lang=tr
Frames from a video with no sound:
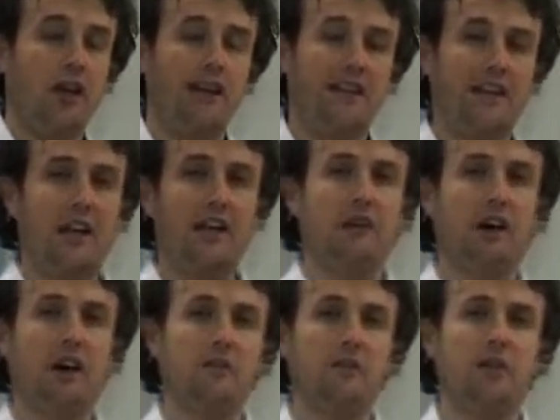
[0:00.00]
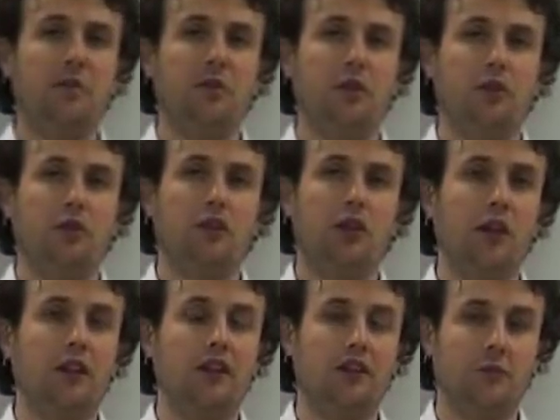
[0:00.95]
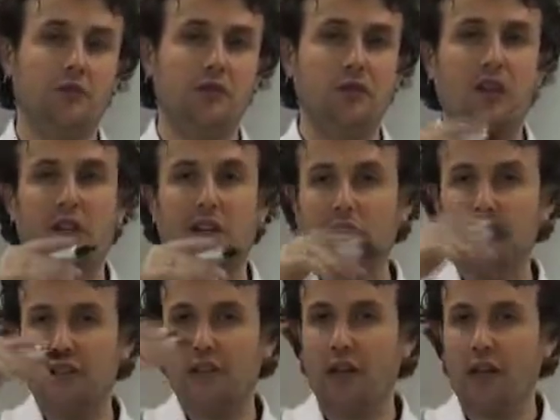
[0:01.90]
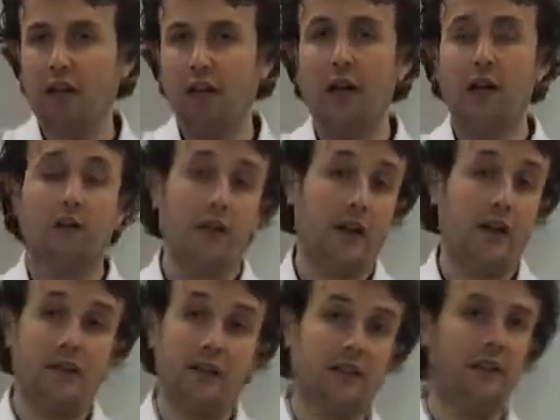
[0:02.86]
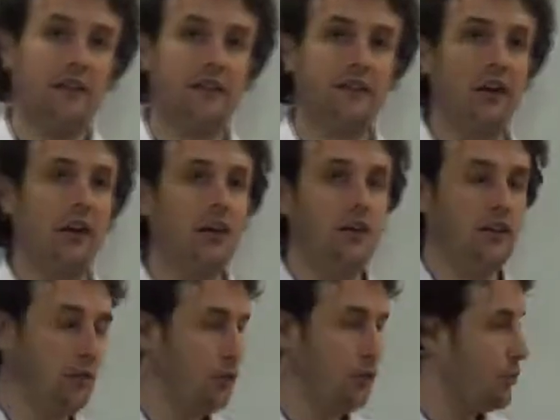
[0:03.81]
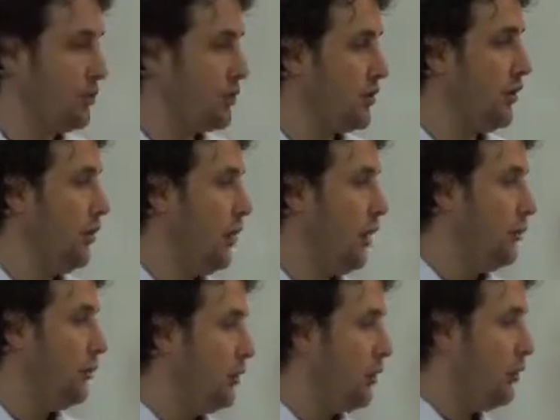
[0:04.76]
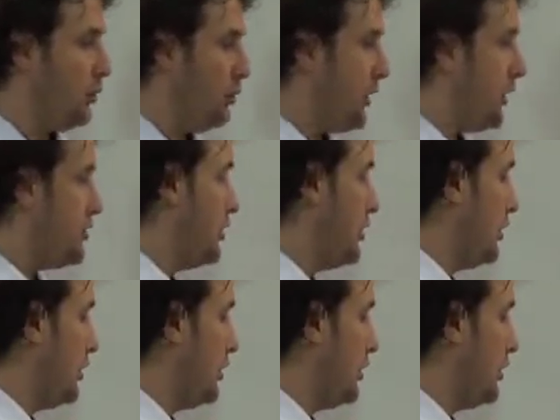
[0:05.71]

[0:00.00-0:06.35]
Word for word: İki levhanın birbirine doğru yaklaşması ve kıvrılarak veya kırılarak dağların oluşması milyonlarca